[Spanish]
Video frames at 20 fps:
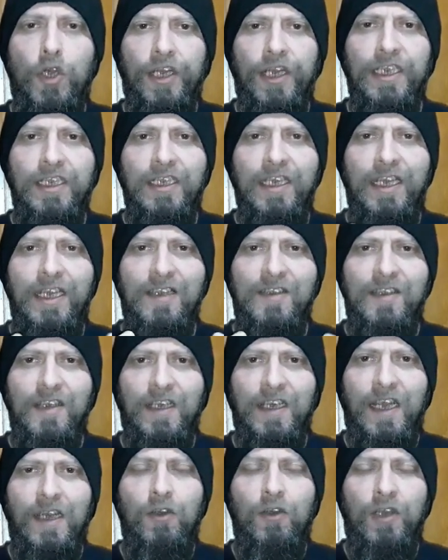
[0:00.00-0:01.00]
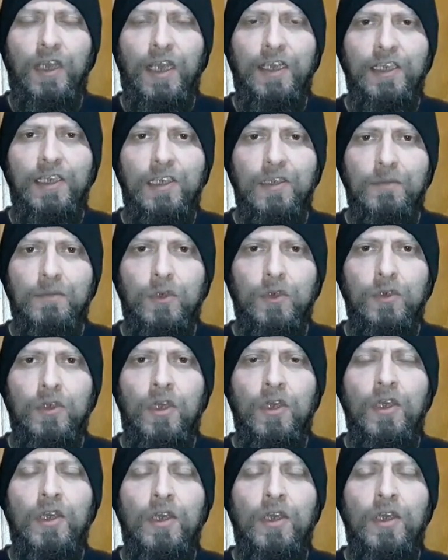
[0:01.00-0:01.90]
reingresen al organismo